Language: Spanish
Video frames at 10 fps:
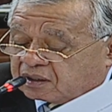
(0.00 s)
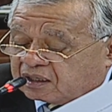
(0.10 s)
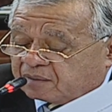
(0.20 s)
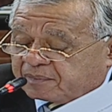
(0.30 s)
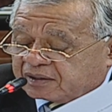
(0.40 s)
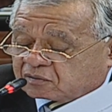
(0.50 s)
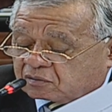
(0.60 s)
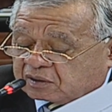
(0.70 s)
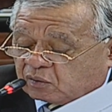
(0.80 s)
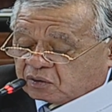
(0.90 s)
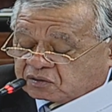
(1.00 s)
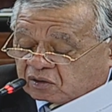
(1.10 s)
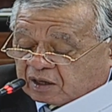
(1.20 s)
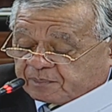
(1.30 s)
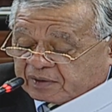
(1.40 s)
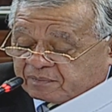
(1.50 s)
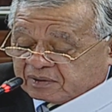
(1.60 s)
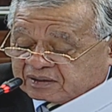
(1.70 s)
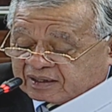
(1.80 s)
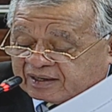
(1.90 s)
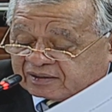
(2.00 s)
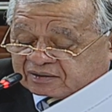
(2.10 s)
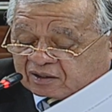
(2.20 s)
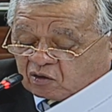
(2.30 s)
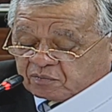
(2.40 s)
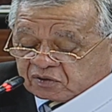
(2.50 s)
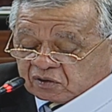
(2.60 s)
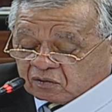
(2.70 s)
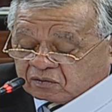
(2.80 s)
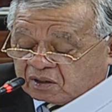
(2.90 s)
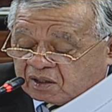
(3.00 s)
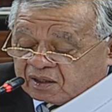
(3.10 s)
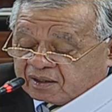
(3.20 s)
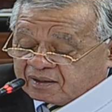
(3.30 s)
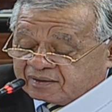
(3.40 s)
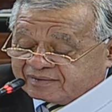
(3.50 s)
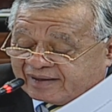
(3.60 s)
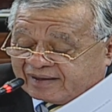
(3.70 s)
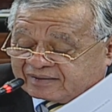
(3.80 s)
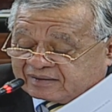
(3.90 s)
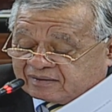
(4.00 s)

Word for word: elementos de juicio que permitan a esta comisión de